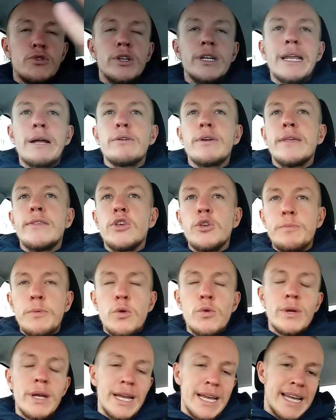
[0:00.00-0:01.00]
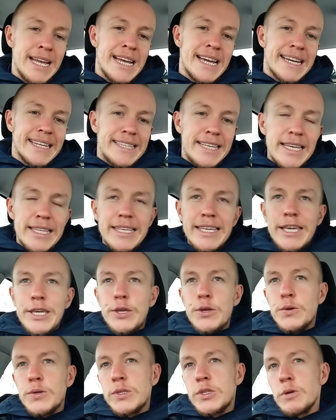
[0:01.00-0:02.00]
grał kiedyś piłkę? Did
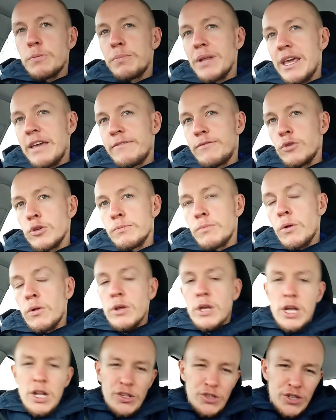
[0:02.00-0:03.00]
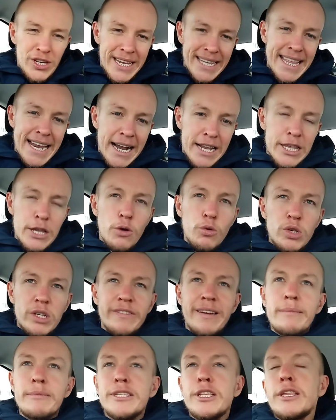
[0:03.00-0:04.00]
he used to play football? Czy generalnie
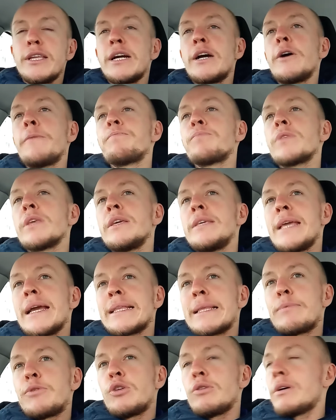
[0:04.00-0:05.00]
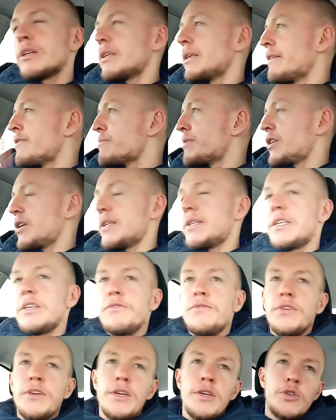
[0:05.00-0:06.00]
używamy do tego, jak na przykład, nie wiem, jakiś
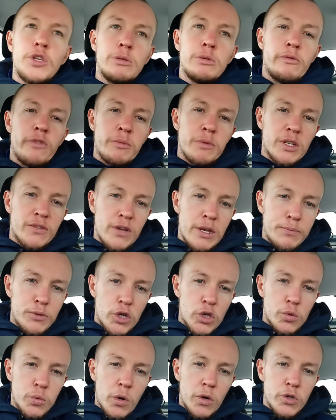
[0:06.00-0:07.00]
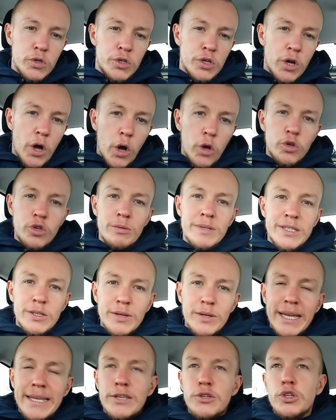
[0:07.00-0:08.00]
CV, czy mówimy o swojej przeszłości, o czymś, co
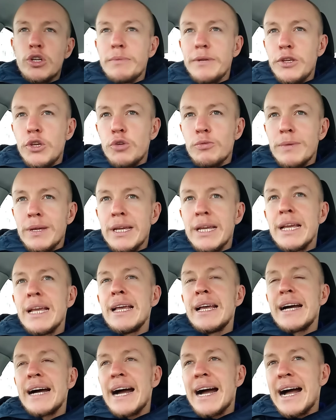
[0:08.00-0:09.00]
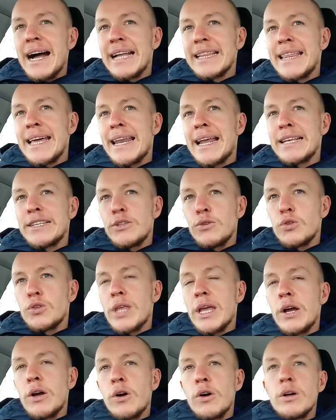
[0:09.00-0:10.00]
kiedyś robiliśmy, a teraz już
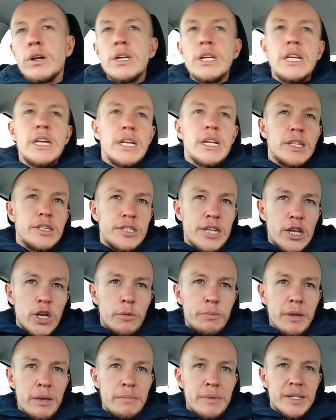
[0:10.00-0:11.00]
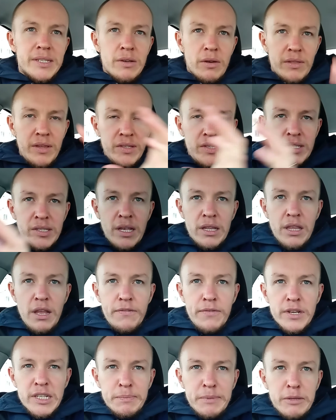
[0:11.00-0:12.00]
tego nie robimy. So this is the
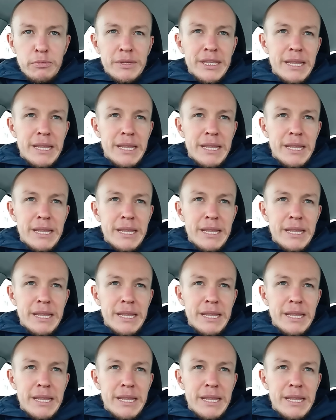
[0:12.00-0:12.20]
difference between